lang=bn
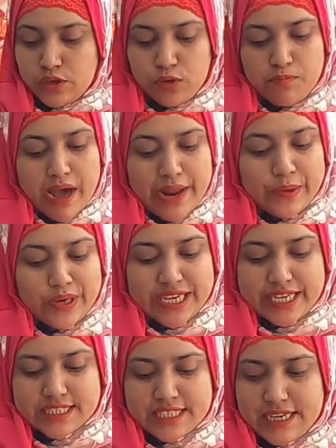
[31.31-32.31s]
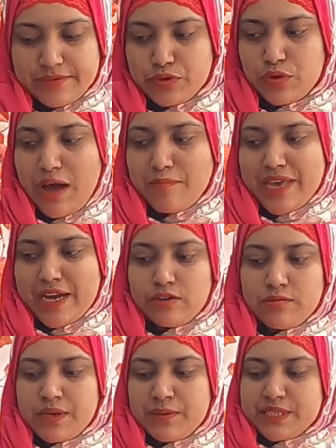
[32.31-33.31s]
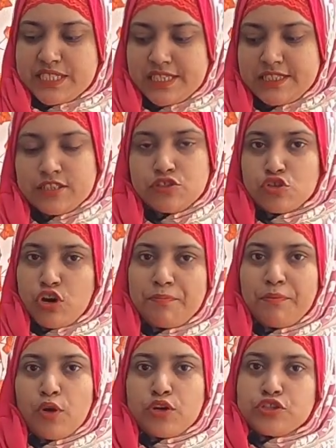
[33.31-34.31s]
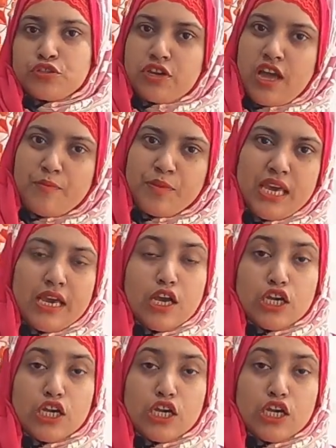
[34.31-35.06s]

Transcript: খুব ভালো লেগেছে তো আমি এখন ভেবেছি যে সব অকেশনে আমি